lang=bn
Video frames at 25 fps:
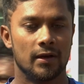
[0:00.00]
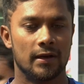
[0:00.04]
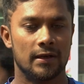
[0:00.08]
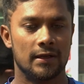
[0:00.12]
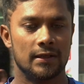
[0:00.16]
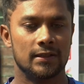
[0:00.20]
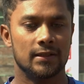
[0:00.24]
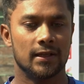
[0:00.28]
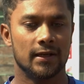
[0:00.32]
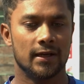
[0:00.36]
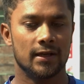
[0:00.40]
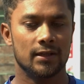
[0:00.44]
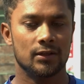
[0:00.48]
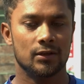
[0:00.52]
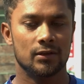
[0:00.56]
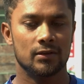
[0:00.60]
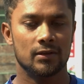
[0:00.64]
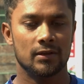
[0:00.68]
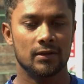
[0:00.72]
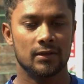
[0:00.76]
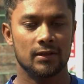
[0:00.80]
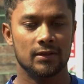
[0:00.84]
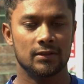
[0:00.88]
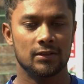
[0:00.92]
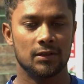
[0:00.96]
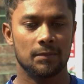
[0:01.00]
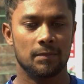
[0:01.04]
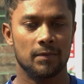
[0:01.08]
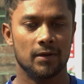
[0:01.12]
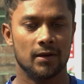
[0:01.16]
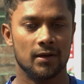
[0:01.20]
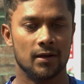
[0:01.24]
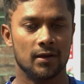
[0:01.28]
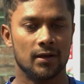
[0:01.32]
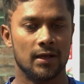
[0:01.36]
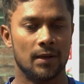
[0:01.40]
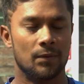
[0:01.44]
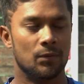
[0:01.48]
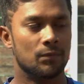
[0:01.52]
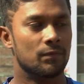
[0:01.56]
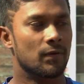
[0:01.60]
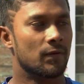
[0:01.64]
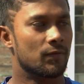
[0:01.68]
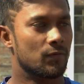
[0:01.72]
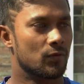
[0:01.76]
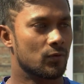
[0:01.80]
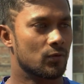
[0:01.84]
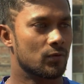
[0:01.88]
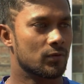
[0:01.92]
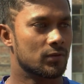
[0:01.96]
অ্যাটলিস্ট দেখা যায় যে দেশি প্লেয়াররা কেমন
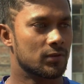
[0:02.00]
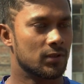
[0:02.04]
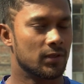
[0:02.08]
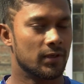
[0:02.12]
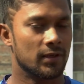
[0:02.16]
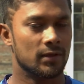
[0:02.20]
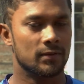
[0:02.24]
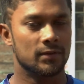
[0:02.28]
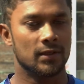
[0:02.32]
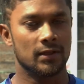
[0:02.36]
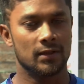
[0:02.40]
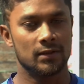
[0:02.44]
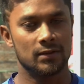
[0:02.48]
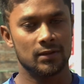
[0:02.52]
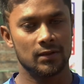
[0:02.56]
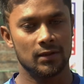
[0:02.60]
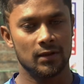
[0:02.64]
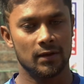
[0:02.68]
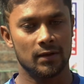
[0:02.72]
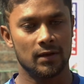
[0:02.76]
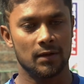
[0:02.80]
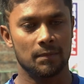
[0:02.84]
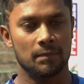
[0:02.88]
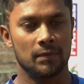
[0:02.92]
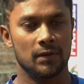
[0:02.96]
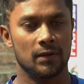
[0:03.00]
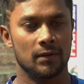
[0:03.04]
পারফর্ম করছে এর সাথে সাথে একটা